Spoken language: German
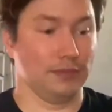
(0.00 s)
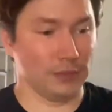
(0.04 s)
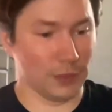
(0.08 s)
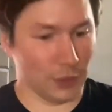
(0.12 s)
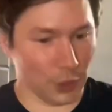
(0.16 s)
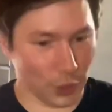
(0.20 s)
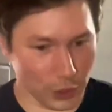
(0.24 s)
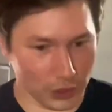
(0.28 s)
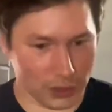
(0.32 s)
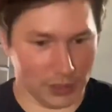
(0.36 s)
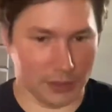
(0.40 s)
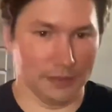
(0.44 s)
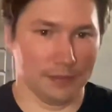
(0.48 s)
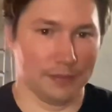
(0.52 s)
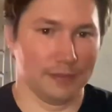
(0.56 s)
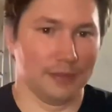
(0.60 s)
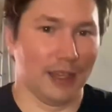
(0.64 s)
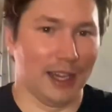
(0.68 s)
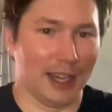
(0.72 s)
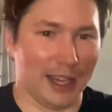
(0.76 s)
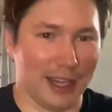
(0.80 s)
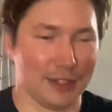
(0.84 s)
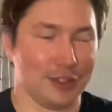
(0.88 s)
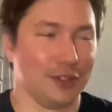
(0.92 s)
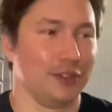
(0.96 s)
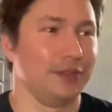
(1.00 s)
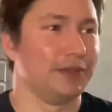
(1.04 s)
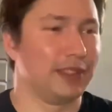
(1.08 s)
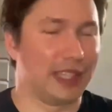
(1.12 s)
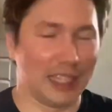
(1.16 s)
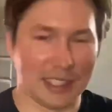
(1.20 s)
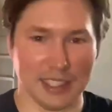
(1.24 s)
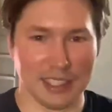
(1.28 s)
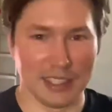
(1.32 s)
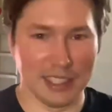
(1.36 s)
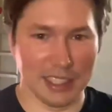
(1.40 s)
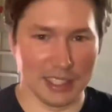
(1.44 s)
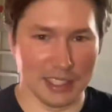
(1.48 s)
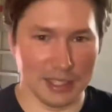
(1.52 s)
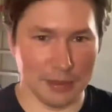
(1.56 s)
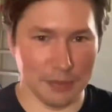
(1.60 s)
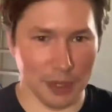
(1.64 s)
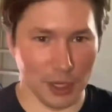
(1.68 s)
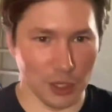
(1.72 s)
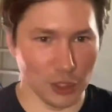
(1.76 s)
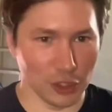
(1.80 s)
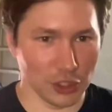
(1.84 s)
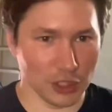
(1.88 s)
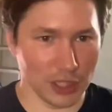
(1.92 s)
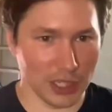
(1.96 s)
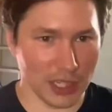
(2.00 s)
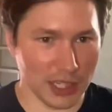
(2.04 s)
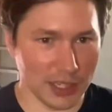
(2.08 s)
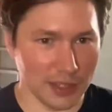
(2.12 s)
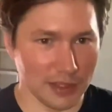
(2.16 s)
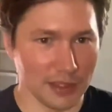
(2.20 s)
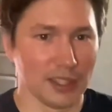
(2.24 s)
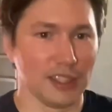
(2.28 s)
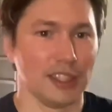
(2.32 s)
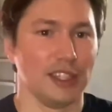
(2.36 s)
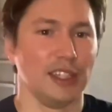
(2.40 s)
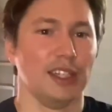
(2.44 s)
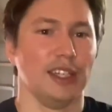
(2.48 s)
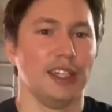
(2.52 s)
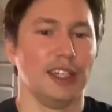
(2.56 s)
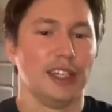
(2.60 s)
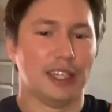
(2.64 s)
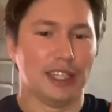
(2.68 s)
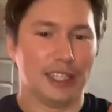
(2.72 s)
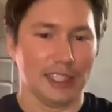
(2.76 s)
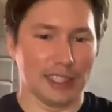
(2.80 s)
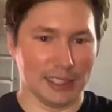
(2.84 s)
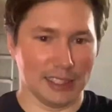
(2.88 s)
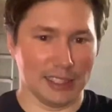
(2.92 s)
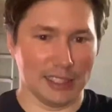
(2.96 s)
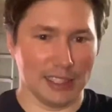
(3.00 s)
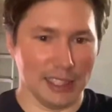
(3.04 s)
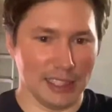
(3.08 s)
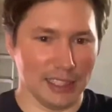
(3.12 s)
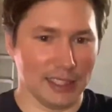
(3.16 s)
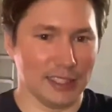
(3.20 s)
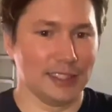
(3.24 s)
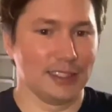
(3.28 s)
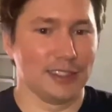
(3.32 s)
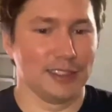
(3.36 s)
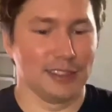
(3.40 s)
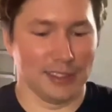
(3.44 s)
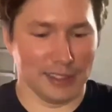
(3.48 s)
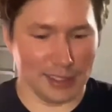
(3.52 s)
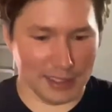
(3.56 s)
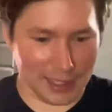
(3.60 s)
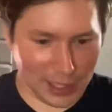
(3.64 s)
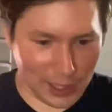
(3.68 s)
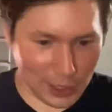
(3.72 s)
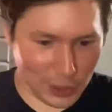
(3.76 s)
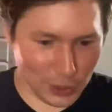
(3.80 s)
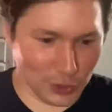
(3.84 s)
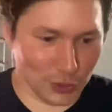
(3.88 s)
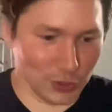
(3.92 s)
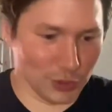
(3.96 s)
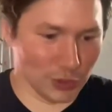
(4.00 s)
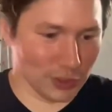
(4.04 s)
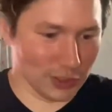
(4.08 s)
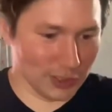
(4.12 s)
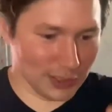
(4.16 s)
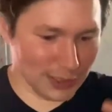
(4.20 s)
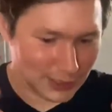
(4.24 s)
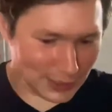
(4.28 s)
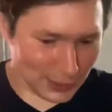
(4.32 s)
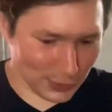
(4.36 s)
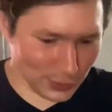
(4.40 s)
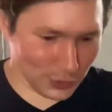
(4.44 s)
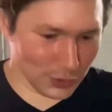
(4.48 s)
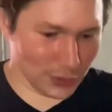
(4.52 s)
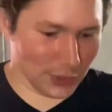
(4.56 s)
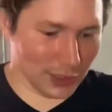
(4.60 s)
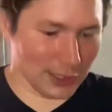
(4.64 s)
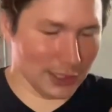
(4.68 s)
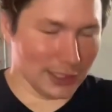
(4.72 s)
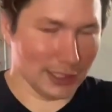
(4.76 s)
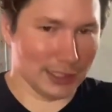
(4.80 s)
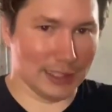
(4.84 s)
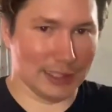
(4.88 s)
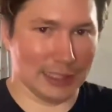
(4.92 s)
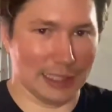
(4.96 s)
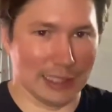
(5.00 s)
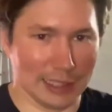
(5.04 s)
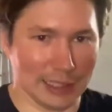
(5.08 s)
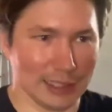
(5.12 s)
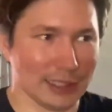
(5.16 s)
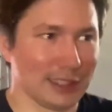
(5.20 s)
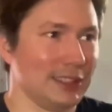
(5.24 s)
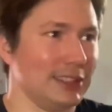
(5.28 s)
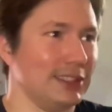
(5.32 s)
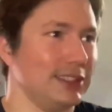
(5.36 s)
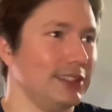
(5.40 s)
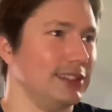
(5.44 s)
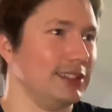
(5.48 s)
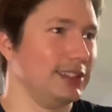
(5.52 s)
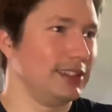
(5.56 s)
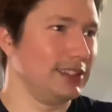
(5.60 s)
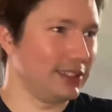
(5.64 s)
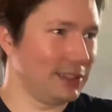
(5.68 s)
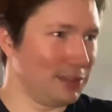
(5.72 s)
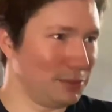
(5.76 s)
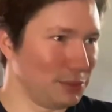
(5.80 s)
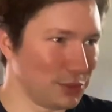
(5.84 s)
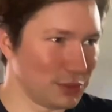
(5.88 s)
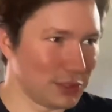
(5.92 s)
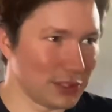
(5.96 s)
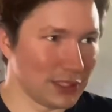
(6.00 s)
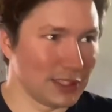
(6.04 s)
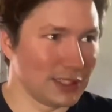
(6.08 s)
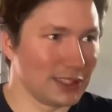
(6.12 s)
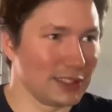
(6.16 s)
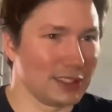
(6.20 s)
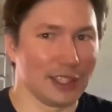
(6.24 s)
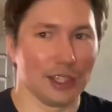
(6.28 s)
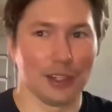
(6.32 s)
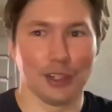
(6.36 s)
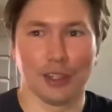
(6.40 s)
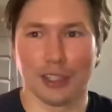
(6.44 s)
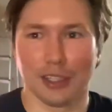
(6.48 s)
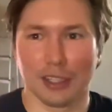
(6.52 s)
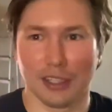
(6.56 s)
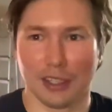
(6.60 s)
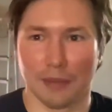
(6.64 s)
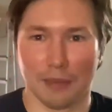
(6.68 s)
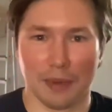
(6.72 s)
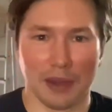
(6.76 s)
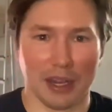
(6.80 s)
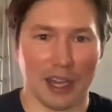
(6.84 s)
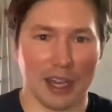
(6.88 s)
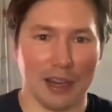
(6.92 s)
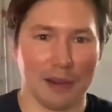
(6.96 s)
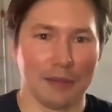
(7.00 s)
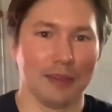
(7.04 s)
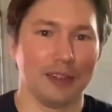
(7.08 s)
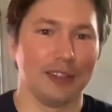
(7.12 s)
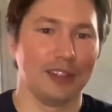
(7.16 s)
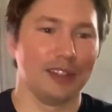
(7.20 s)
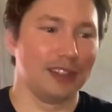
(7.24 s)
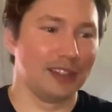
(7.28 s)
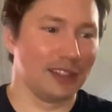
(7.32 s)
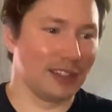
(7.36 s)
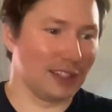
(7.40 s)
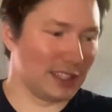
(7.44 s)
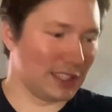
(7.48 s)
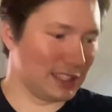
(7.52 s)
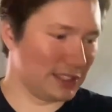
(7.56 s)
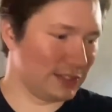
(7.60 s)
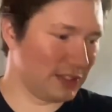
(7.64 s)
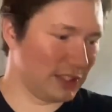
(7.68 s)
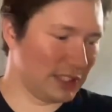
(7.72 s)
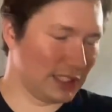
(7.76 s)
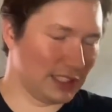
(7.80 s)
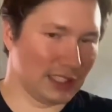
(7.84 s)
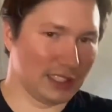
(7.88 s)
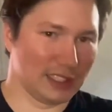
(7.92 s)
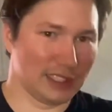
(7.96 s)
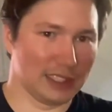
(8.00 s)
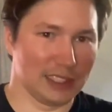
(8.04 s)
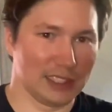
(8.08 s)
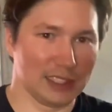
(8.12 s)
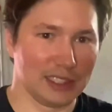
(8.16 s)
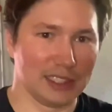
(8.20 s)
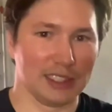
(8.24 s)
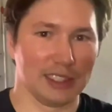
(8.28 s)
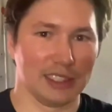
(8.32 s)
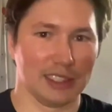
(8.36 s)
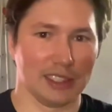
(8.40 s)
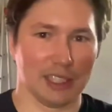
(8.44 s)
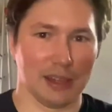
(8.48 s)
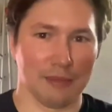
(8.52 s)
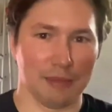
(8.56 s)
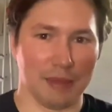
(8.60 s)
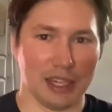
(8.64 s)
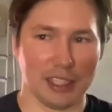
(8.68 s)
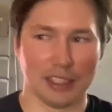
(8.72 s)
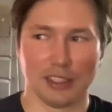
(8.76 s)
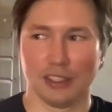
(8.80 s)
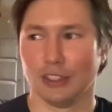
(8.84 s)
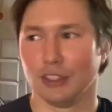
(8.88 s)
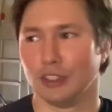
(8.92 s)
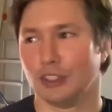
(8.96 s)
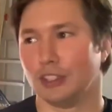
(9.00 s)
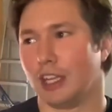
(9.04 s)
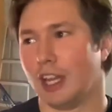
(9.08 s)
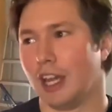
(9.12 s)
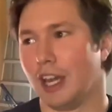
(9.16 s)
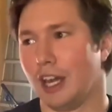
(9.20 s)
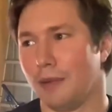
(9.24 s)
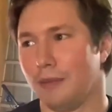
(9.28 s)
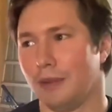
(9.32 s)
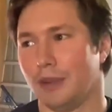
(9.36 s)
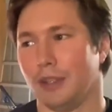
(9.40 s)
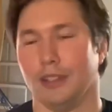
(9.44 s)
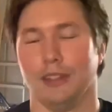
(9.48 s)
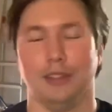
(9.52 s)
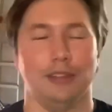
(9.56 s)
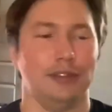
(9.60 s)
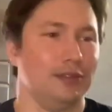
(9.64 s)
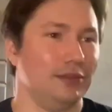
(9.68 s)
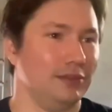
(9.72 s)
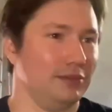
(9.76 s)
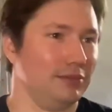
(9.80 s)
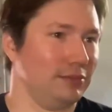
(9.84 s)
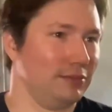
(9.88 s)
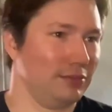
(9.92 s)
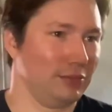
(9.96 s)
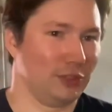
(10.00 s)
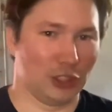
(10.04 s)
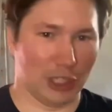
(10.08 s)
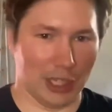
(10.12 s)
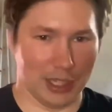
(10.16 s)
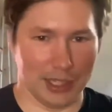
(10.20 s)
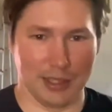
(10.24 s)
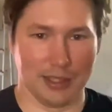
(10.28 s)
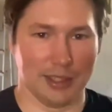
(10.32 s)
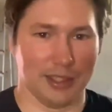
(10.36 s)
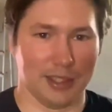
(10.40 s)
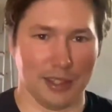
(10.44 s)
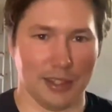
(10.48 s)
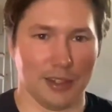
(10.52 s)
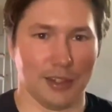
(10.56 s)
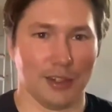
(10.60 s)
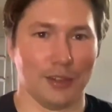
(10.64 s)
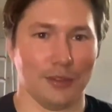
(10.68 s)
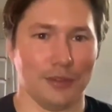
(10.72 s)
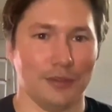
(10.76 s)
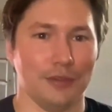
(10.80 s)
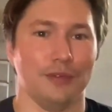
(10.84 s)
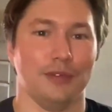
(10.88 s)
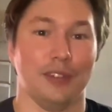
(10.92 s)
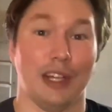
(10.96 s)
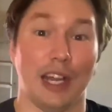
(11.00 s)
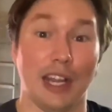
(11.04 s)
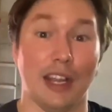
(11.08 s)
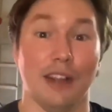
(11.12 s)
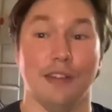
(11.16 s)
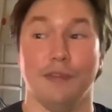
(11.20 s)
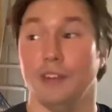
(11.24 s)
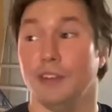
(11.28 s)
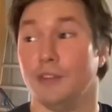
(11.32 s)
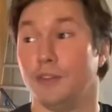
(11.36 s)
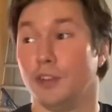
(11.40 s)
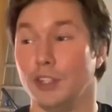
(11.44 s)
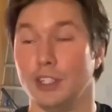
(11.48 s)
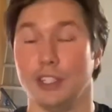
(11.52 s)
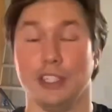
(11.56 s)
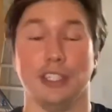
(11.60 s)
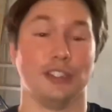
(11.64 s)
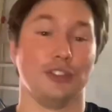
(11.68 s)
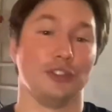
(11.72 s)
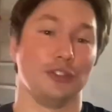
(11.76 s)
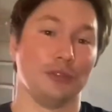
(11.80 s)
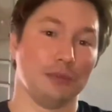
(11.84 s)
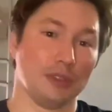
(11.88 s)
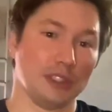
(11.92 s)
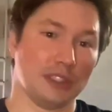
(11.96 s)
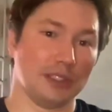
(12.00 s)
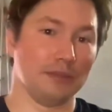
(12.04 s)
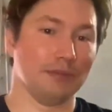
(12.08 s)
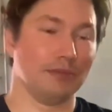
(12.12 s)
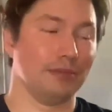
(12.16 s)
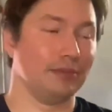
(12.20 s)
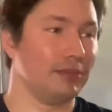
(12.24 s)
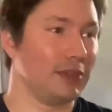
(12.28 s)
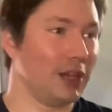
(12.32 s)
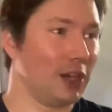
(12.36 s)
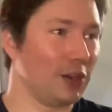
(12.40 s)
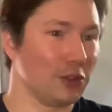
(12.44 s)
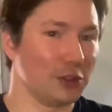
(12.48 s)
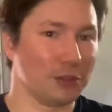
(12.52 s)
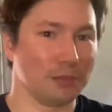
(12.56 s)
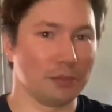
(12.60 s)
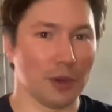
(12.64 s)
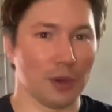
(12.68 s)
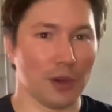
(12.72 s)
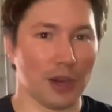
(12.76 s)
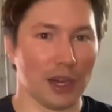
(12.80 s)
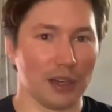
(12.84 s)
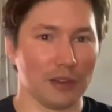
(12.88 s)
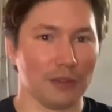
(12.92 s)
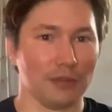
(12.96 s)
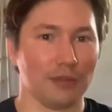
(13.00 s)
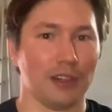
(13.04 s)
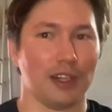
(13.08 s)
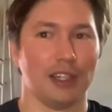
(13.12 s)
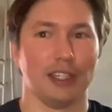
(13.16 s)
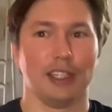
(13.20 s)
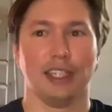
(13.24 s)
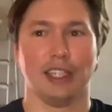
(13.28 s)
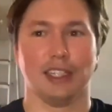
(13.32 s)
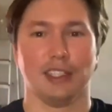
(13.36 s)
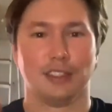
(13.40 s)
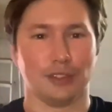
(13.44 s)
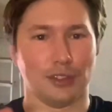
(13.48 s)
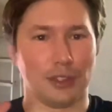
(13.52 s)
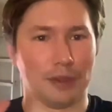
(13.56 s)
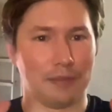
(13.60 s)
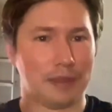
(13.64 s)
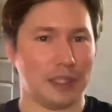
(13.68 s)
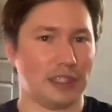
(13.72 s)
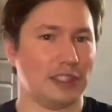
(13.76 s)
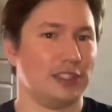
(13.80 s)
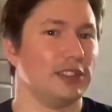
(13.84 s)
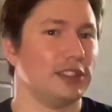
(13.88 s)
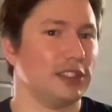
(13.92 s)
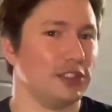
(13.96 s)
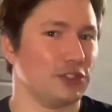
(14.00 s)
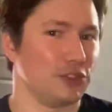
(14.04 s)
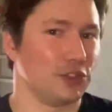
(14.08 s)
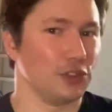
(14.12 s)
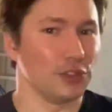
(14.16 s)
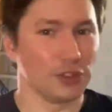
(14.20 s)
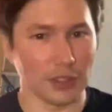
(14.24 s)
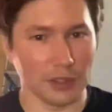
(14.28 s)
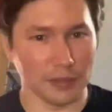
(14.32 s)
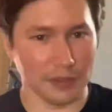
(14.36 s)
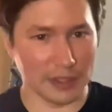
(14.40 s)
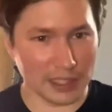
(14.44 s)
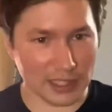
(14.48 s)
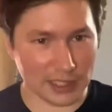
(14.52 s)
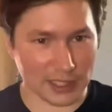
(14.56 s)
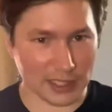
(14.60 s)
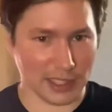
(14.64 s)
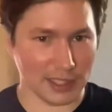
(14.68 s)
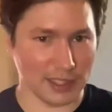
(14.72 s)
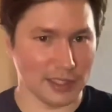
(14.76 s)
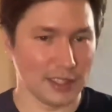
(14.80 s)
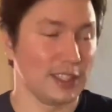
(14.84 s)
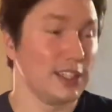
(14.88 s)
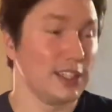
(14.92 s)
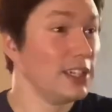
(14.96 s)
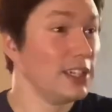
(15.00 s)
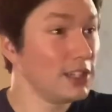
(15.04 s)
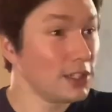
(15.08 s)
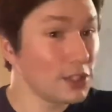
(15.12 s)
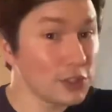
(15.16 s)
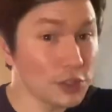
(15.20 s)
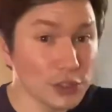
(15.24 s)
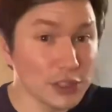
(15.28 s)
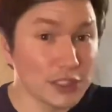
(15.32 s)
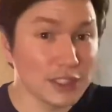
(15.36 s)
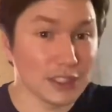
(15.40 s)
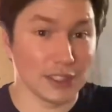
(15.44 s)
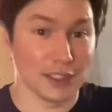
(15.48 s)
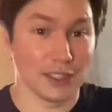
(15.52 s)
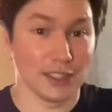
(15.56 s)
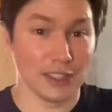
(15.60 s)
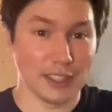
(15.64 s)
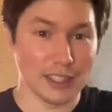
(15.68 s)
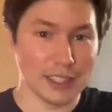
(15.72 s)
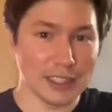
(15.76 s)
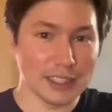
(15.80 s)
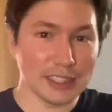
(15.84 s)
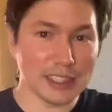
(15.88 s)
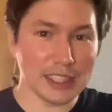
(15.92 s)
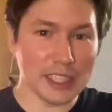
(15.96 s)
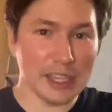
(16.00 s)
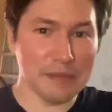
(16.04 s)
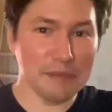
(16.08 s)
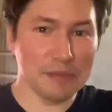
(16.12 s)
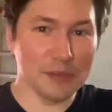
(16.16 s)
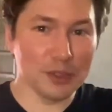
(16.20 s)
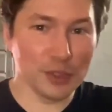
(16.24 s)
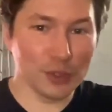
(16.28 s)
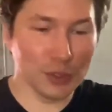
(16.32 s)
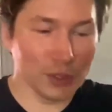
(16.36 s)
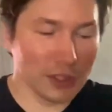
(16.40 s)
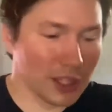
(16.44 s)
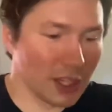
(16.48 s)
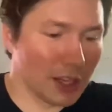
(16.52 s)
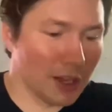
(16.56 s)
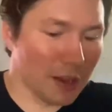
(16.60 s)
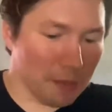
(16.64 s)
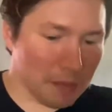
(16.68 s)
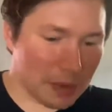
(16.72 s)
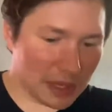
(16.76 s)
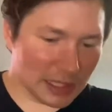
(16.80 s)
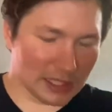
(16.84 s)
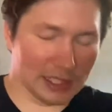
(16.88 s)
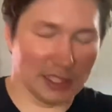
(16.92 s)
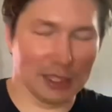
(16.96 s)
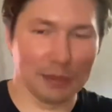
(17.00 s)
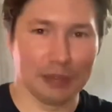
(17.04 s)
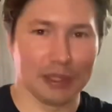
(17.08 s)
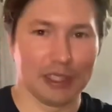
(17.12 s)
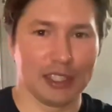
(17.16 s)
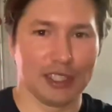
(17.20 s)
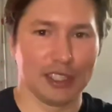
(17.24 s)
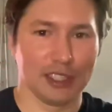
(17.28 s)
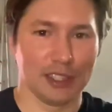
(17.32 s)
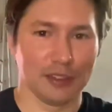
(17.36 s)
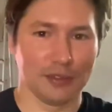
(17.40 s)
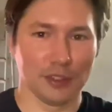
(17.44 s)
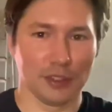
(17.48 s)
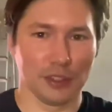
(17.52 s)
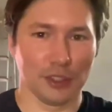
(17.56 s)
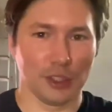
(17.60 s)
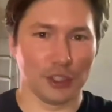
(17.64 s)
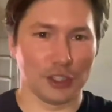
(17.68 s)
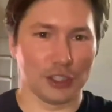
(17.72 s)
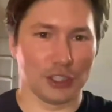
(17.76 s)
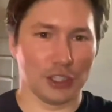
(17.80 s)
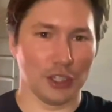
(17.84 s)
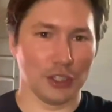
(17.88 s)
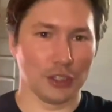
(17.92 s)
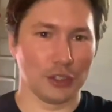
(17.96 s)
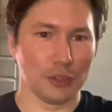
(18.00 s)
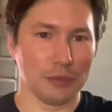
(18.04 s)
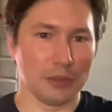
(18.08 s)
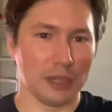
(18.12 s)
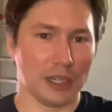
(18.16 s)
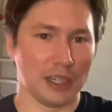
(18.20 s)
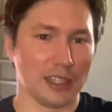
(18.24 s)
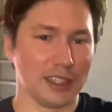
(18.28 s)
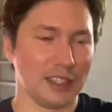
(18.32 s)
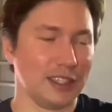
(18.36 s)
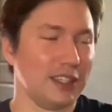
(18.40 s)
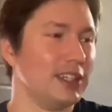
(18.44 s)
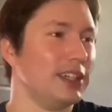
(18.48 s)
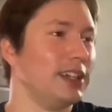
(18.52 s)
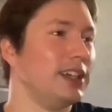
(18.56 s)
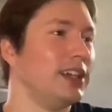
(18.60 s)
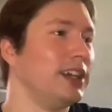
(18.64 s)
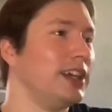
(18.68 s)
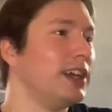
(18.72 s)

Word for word: Gut, also das sind jetzt die Baustellen. Ihr seht, das Auto ist so noch intakt, äh, der Motor ist auch reparabel, es, war, es ist nicht dramatisch, aber scheiße gelaufen, weil wir wollten ja schon mit dem Ausbau anfangen jetzt und am besten ja schon unterwegs sein. Gut, ist eben so, besser ist passiert auf einer deutschen Autobahn